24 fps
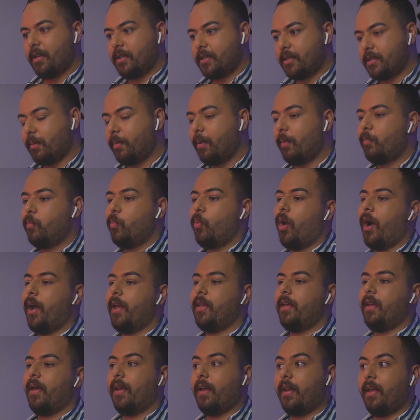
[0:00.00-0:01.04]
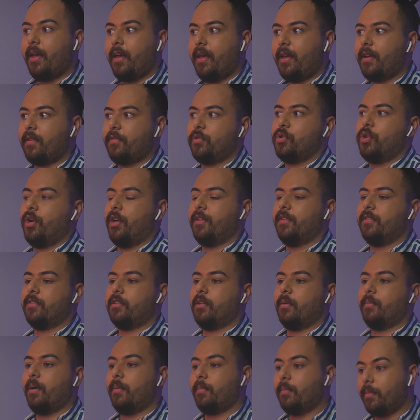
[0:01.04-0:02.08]
سبب معين اعرف شو هذا
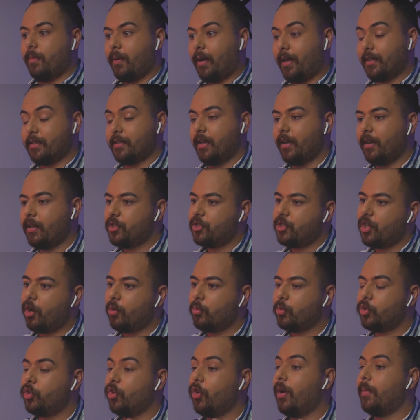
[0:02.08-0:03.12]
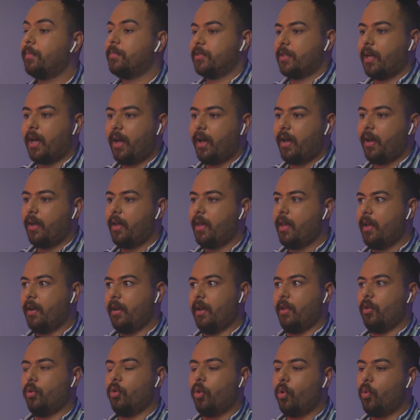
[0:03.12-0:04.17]
السبب عشان تجاوبه جواب صح
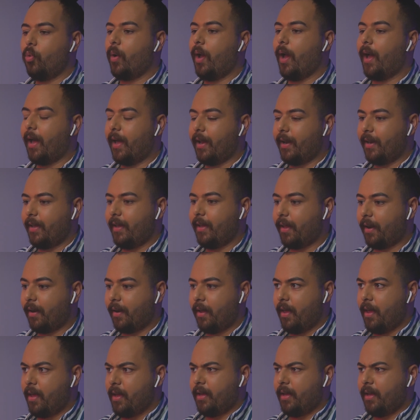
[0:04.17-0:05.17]
لانه هو حاليا